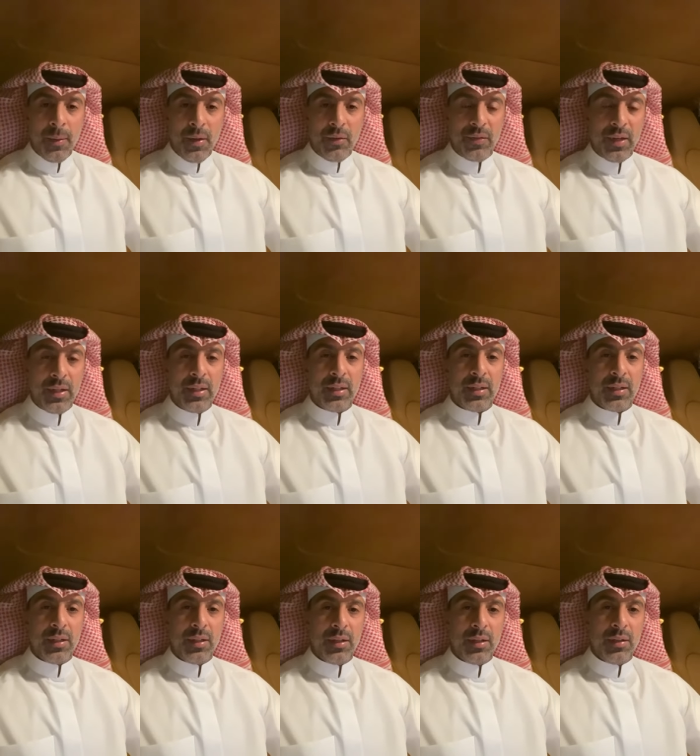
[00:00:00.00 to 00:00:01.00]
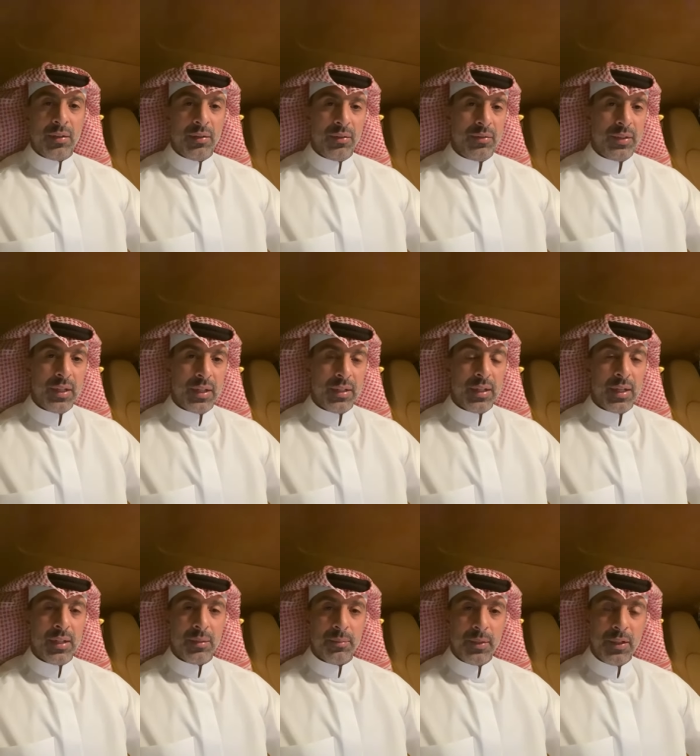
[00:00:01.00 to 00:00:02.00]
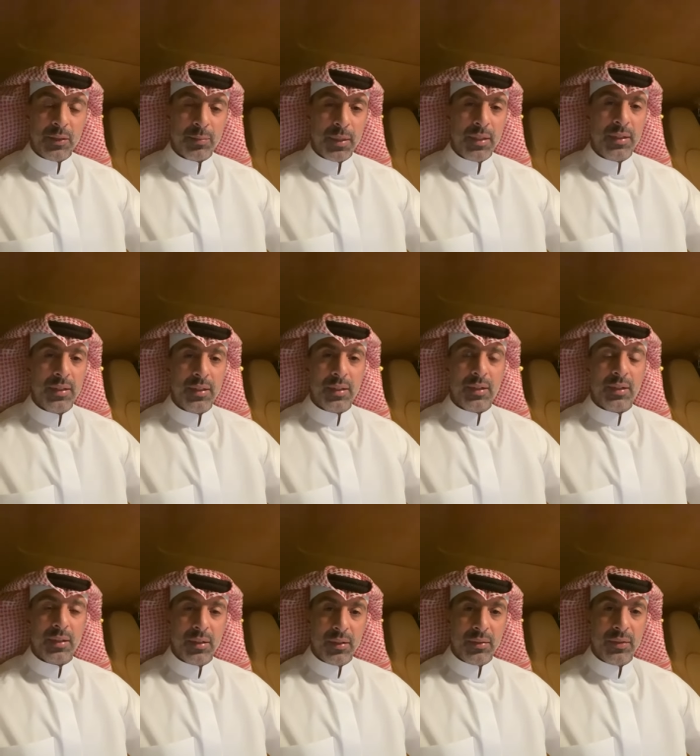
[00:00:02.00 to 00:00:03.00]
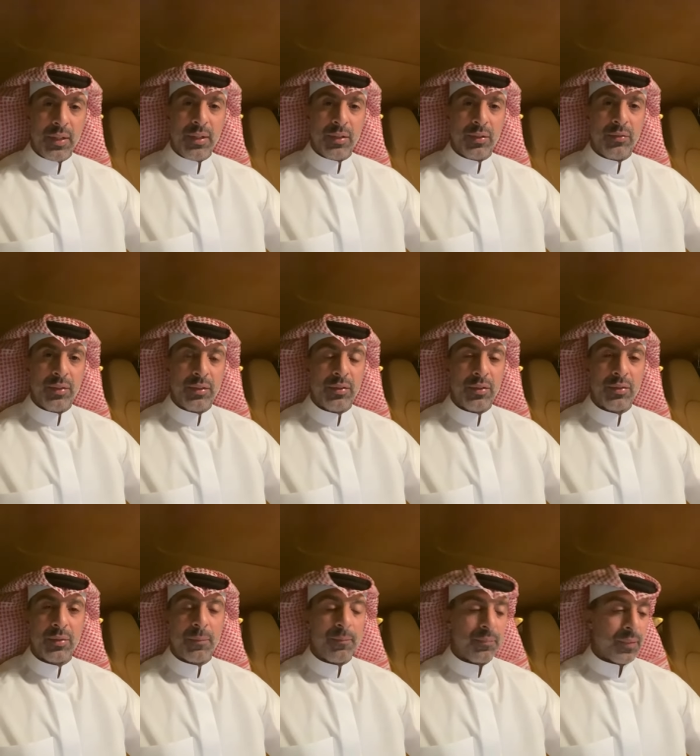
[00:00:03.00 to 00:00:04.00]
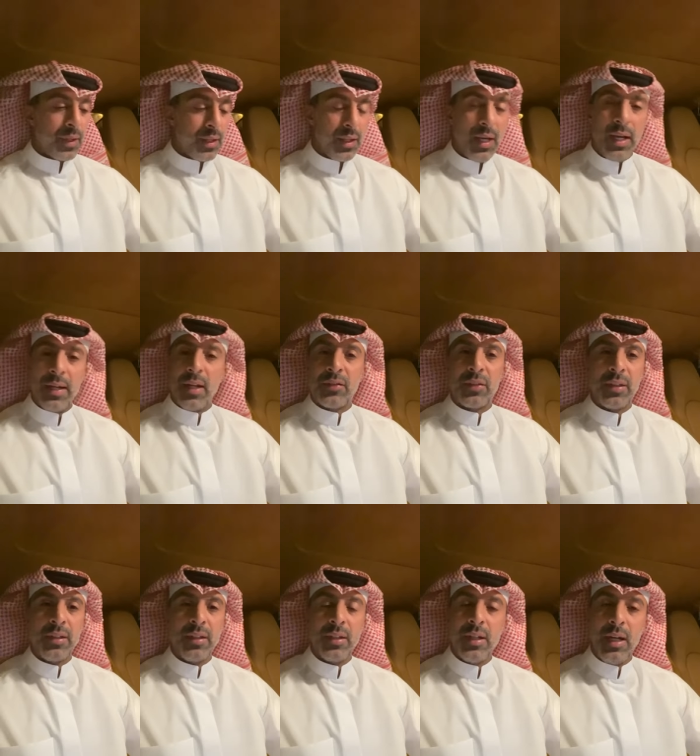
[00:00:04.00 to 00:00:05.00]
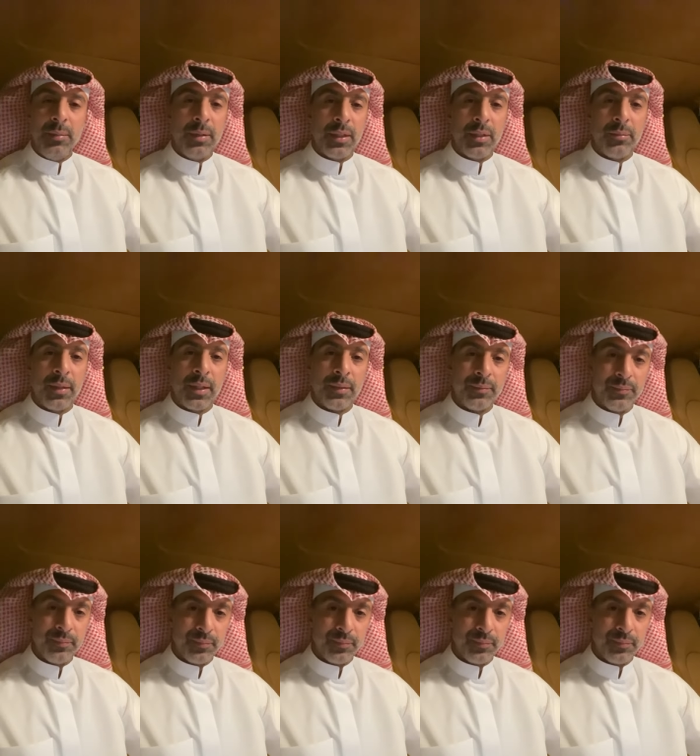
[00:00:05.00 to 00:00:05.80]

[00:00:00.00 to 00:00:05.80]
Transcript: فريق آه، فياريال بالنسبه لفريق يوفنتوس عناصريا لاعبين خبره